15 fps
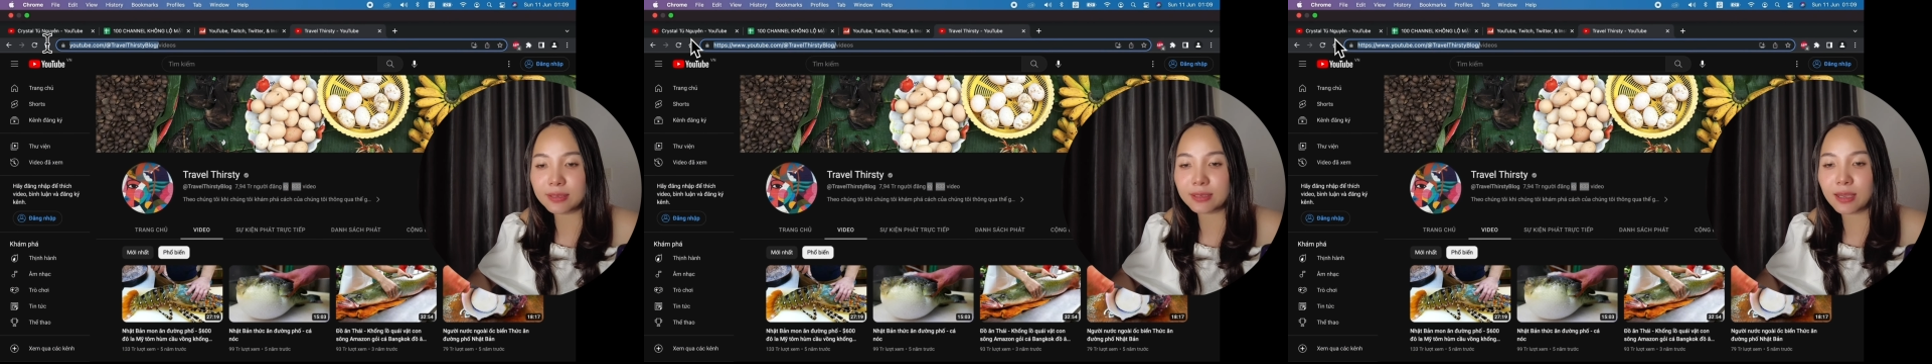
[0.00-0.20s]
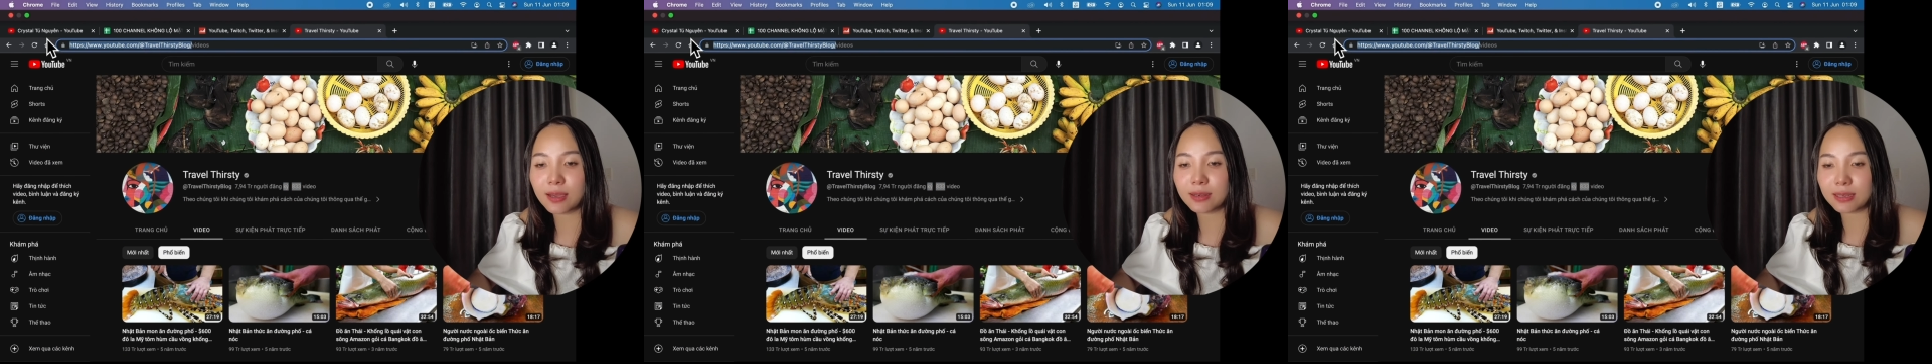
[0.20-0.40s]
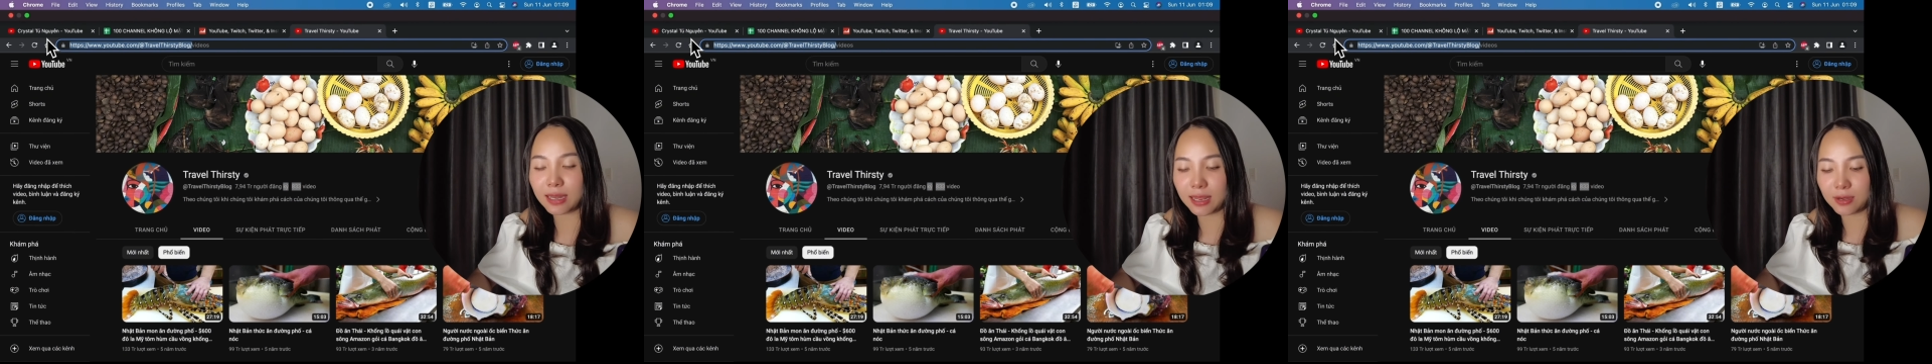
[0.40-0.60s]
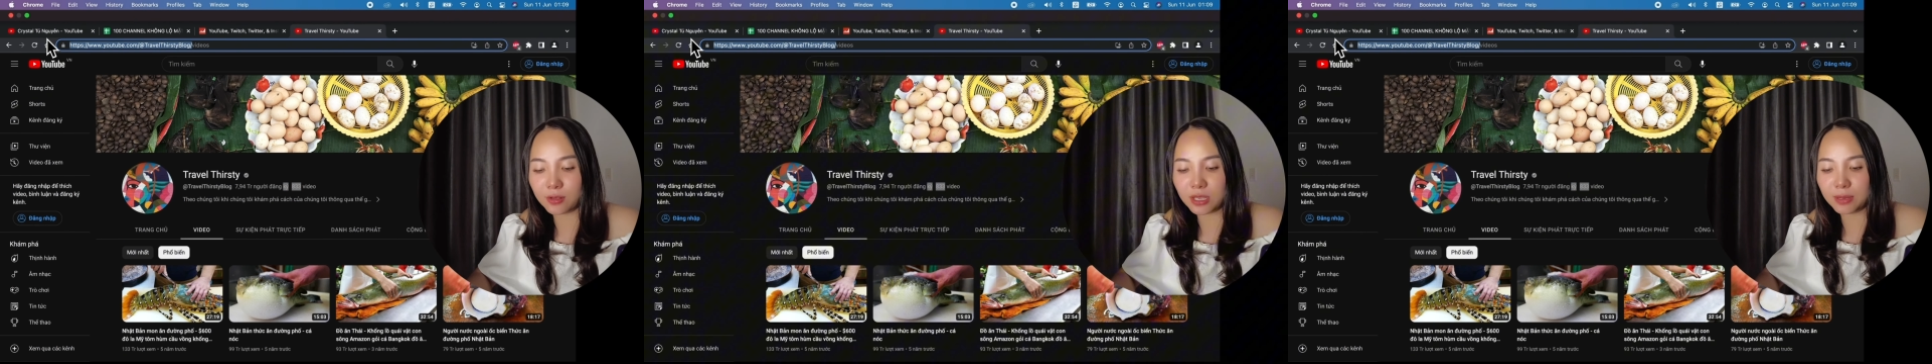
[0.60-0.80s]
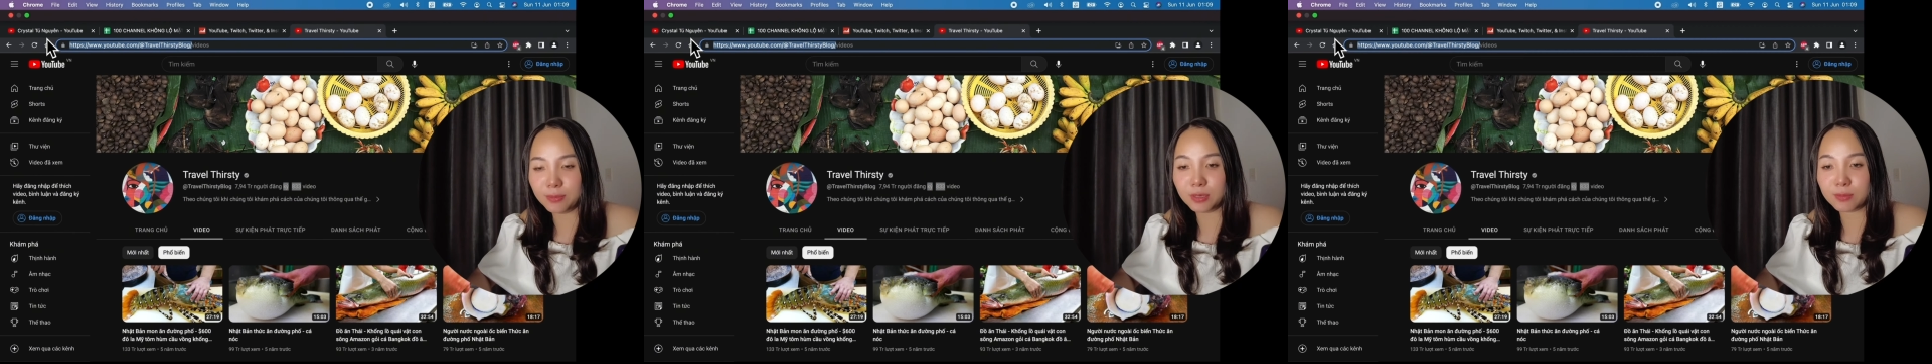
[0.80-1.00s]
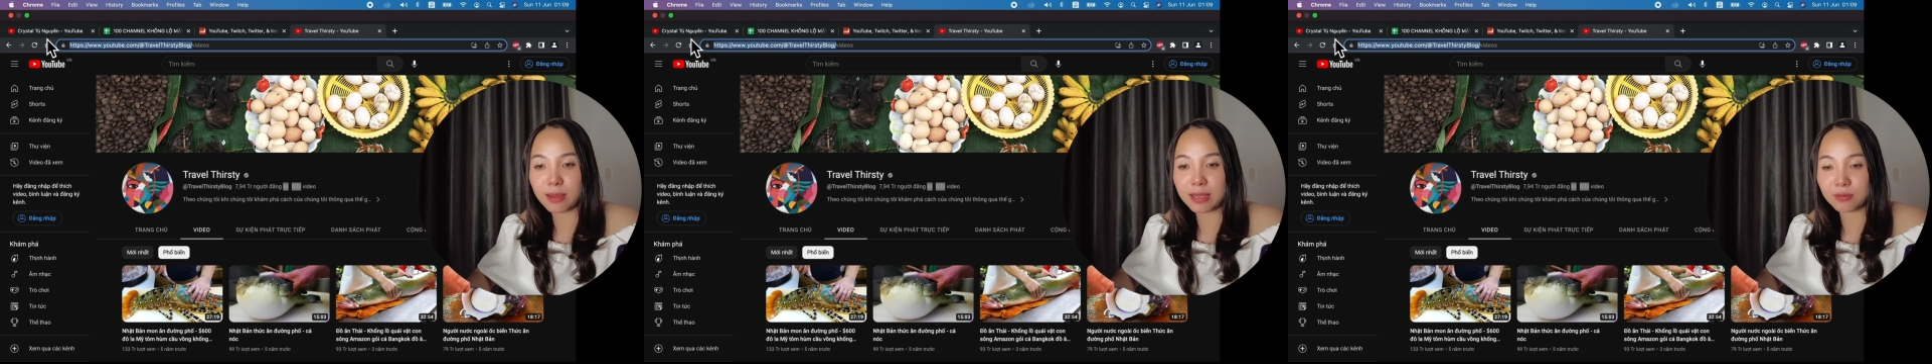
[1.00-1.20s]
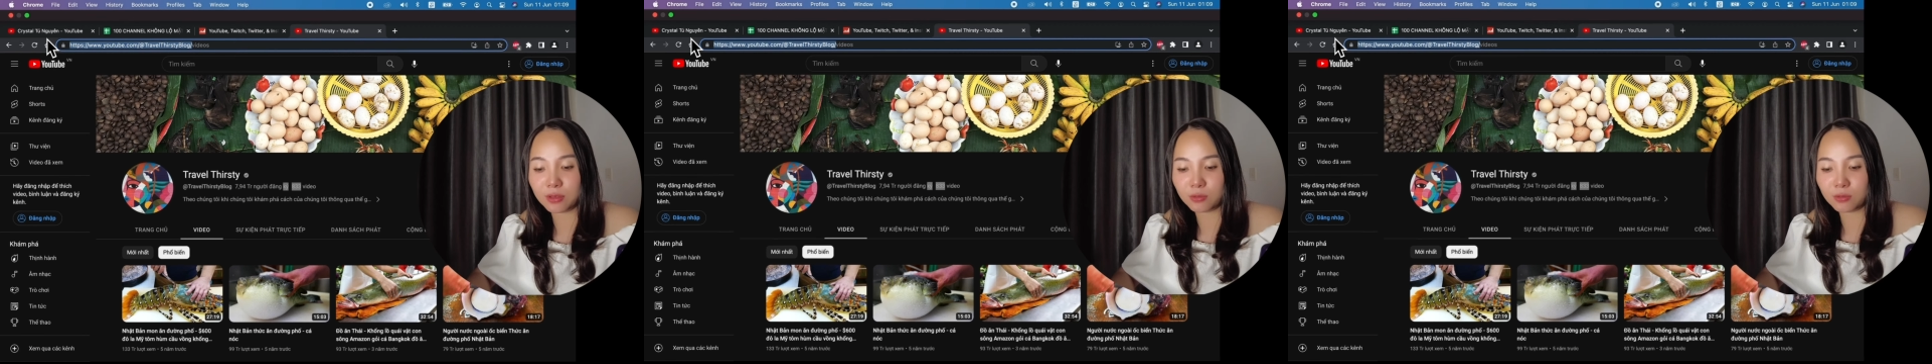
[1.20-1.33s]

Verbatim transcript: kênh này nó kiếm được bao nhiêu